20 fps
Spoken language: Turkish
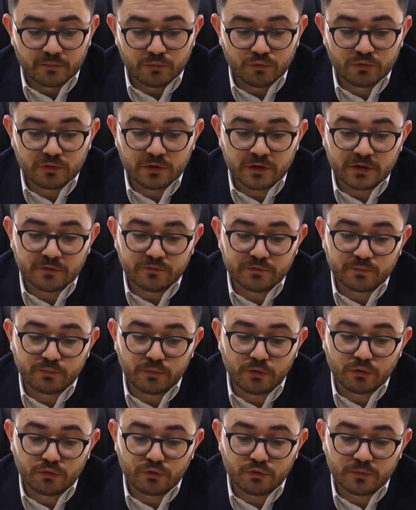Bunun yanında
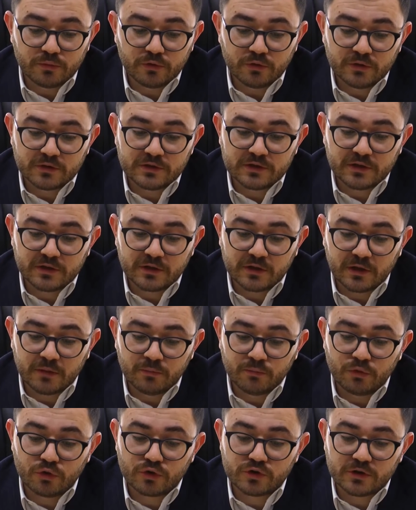futbol kulübü yöneticilerinin
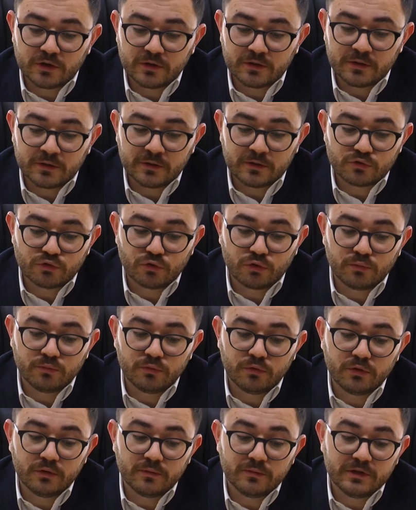kamu borçlarından da
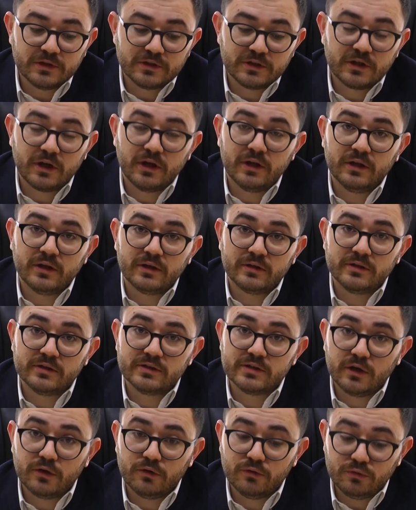sorumlu olabileceği haller
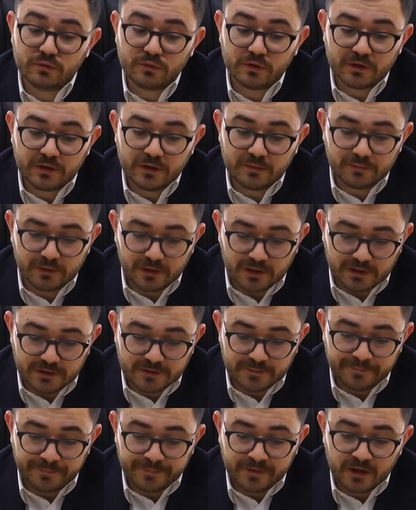tezahür edebilir.